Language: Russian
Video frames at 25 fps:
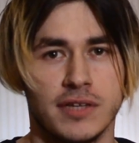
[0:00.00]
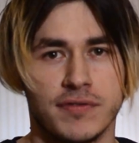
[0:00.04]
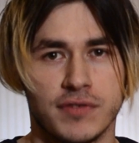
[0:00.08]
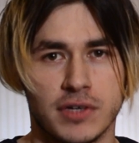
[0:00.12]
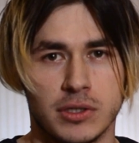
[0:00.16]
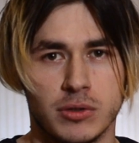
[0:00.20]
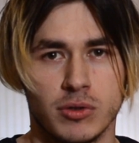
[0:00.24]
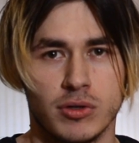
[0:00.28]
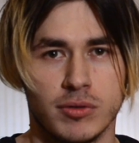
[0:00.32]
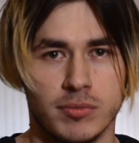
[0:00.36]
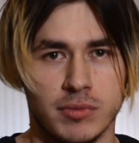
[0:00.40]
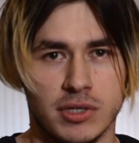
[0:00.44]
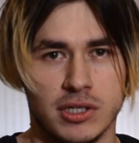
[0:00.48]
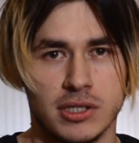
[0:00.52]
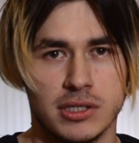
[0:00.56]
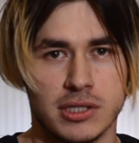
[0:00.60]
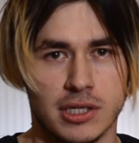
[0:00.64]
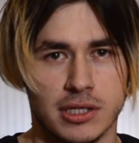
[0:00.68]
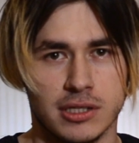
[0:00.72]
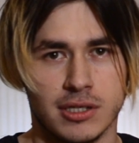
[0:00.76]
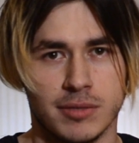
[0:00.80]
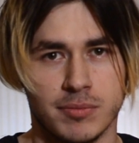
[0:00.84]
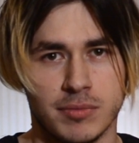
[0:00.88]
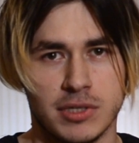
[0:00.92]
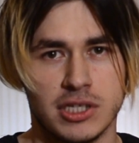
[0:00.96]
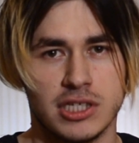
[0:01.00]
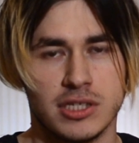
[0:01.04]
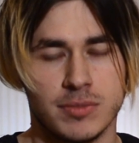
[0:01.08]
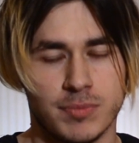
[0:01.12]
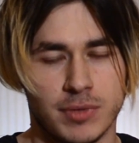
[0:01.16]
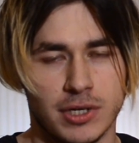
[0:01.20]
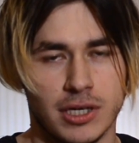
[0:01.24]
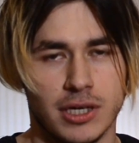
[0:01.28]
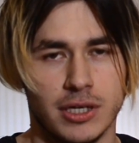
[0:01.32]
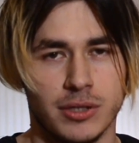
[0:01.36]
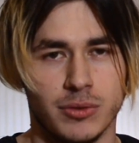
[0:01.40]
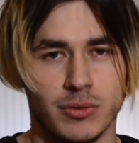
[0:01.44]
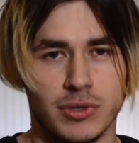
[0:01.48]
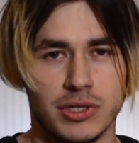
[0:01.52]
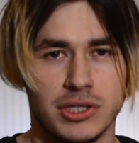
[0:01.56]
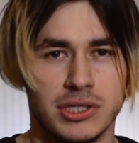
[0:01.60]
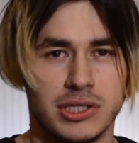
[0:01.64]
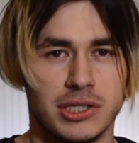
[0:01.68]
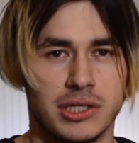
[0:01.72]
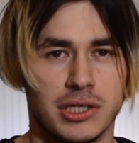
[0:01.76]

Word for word: которые мне за этот месяц приглянулись.